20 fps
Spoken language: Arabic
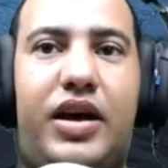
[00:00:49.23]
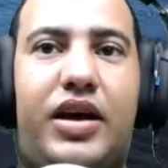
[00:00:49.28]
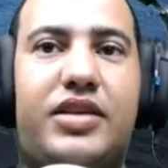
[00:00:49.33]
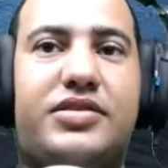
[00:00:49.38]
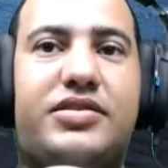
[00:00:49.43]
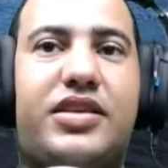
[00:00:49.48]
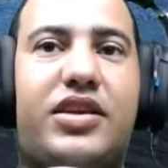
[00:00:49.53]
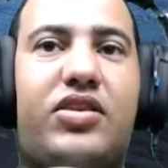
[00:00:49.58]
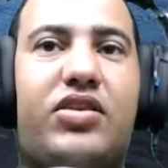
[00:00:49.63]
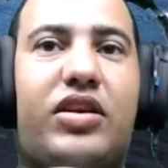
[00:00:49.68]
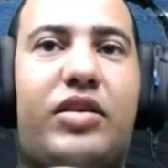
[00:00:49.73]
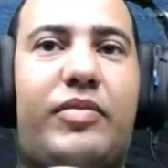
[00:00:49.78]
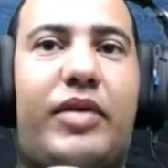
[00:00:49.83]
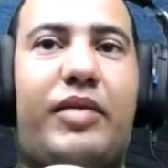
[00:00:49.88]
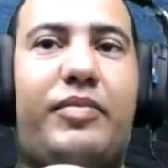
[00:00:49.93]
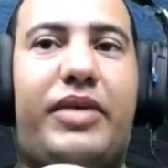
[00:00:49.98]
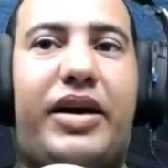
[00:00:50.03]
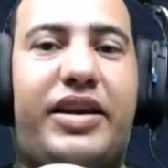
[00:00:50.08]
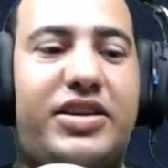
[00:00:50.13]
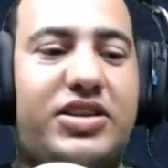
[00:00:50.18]
استنى يا جماعة
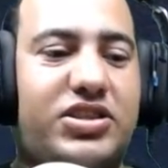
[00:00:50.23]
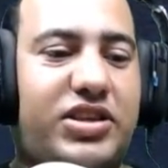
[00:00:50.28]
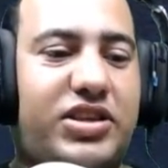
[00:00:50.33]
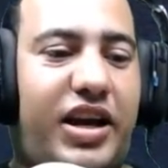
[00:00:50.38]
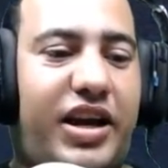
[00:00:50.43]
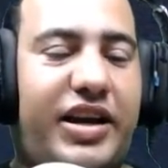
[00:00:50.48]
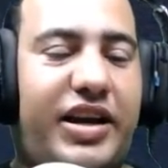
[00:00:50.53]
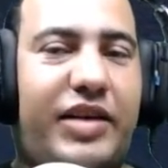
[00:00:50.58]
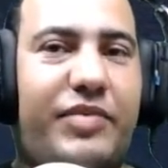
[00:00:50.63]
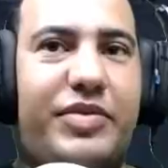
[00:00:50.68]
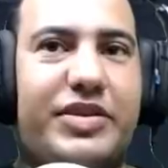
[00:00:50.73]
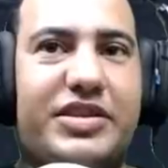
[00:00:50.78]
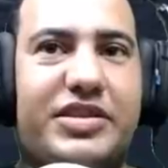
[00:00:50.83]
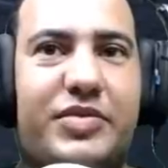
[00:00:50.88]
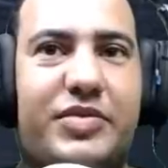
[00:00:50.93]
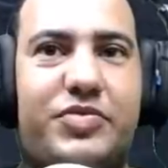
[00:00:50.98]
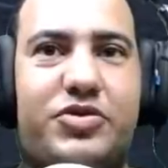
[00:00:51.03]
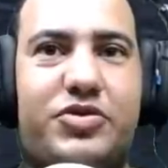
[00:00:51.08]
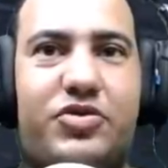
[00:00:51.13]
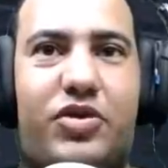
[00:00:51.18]
معلش حاجة بس
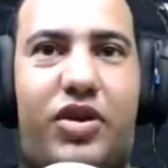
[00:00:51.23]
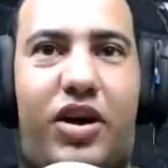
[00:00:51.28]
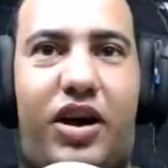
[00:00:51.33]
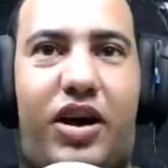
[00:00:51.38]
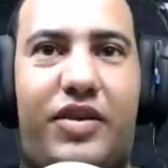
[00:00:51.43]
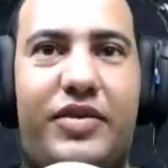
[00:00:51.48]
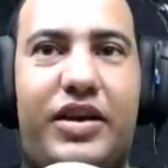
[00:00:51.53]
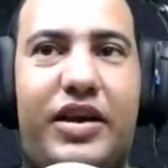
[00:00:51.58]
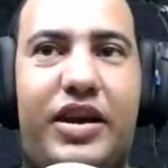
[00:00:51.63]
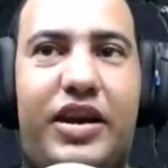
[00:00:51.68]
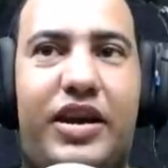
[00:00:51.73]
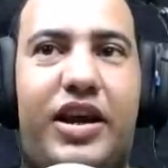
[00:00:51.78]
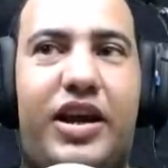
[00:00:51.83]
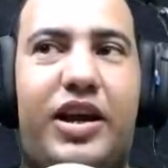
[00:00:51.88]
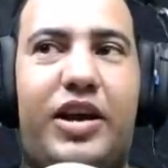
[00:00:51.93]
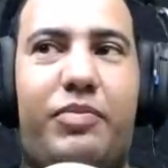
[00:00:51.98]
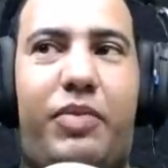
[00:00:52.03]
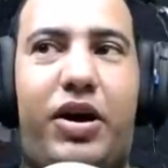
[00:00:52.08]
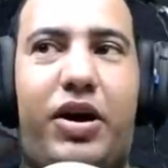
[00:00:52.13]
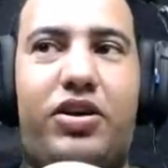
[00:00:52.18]
بسرعة
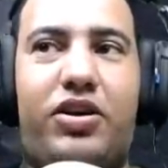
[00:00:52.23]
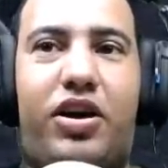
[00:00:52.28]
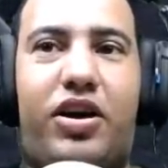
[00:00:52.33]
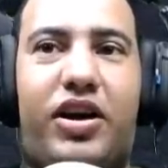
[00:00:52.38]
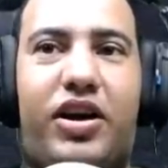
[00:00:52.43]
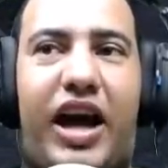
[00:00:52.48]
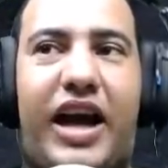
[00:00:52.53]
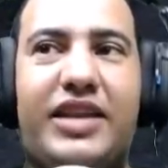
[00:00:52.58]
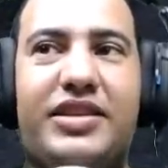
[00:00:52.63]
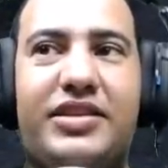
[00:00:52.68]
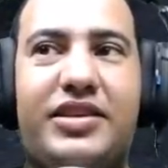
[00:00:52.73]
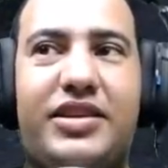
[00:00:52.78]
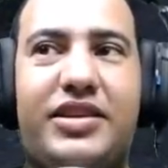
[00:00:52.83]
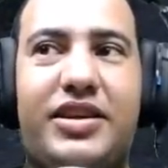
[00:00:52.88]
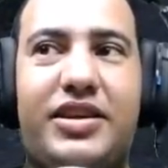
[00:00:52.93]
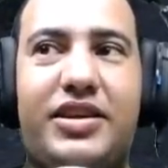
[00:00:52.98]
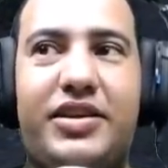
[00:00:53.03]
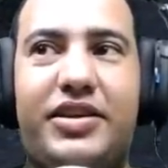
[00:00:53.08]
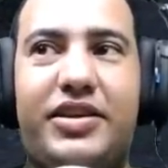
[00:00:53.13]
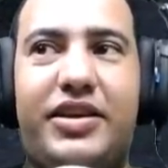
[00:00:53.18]
البنكر
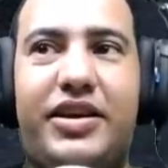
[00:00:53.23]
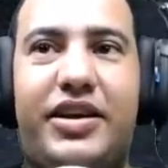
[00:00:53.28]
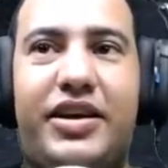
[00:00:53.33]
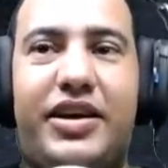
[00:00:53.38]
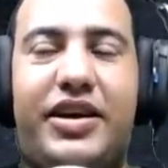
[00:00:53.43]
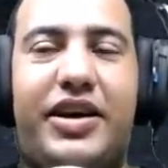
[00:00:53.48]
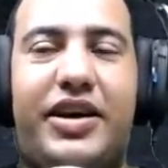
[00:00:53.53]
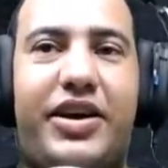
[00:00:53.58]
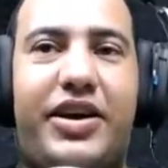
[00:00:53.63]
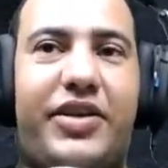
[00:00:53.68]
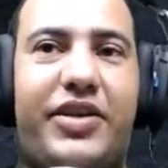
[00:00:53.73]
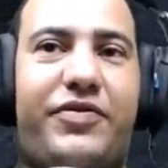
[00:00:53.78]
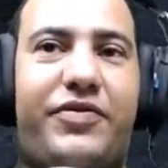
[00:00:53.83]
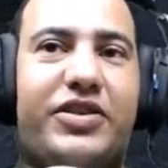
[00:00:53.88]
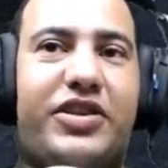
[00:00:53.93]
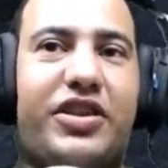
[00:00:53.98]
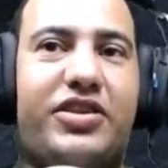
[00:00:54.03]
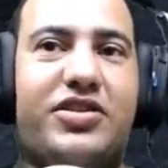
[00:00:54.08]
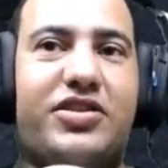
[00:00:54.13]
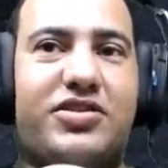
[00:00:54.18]
عندي آه،
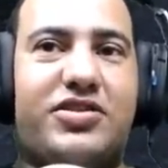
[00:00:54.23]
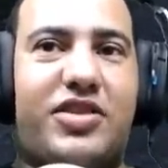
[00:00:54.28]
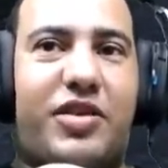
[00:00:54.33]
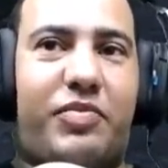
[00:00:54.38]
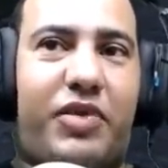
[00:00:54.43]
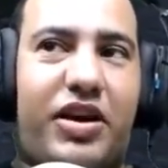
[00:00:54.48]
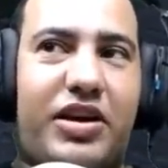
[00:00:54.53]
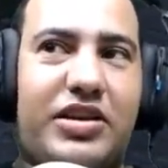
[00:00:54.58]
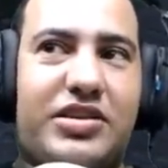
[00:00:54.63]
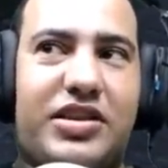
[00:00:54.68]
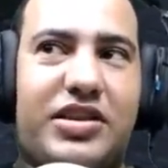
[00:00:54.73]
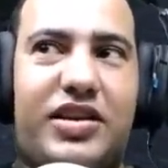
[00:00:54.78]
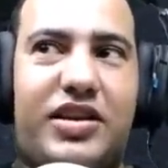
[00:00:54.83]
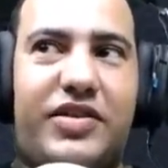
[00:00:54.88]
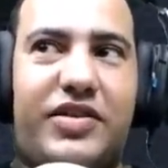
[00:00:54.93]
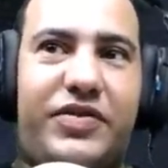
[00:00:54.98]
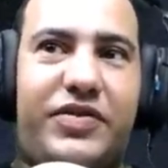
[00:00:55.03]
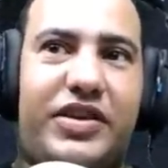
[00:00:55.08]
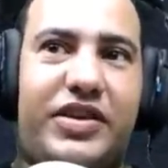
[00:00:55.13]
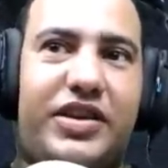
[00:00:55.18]
فضت السبلايز اللي
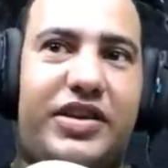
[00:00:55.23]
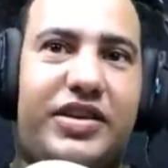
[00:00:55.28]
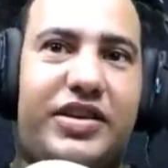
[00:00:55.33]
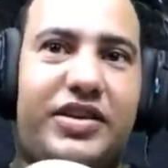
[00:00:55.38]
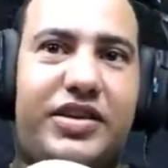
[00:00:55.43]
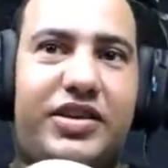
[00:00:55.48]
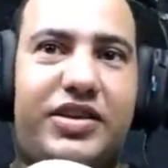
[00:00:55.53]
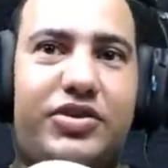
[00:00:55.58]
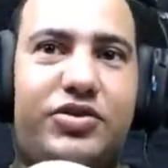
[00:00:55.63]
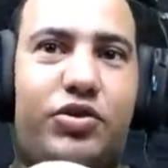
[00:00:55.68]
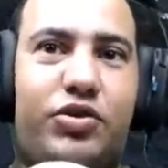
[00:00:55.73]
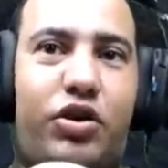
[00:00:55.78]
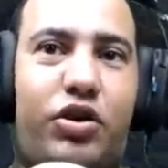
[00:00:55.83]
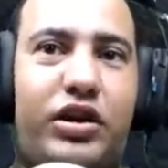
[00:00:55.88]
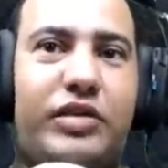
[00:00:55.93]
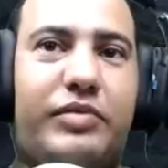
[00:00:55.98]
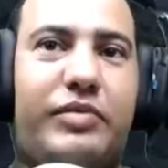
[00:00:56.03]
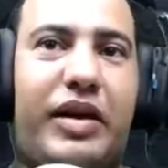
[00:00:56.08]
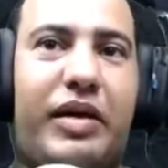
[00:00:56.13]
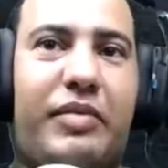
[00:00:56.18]
فيه نروح
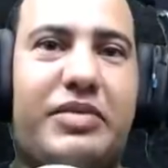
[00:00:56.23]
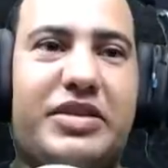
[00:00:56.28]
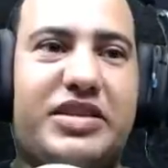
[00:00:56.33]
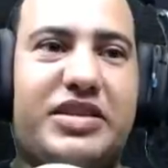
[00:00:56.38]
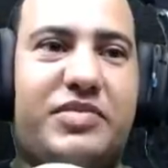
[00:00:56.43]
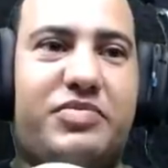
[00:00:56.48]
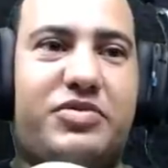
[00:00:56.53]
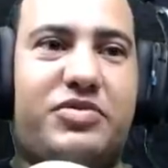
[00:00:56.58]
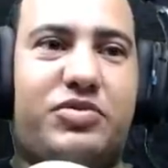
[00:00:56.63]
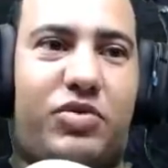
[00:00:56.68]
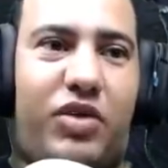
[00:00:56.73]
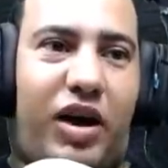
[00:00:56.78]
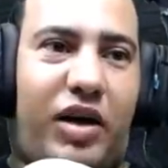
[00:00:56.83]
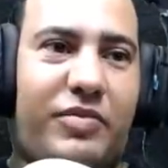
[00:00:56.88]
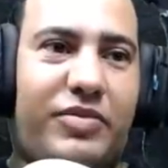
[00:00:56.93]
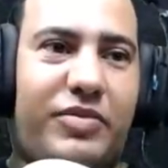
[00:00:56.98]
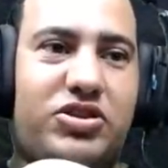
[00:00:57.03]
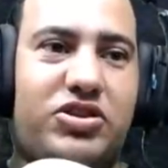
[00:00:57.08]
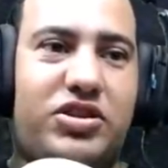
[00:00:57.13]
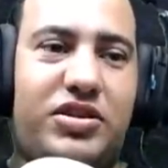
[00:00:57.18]
نملاه بس بسرعة
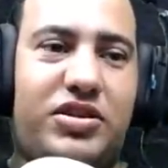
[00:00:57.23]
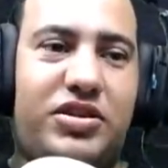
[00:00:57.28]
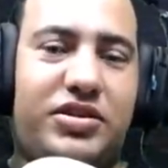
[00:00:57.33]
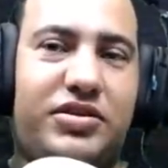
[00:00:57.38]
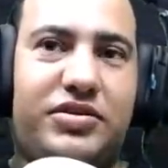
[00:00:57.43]
ماشي؟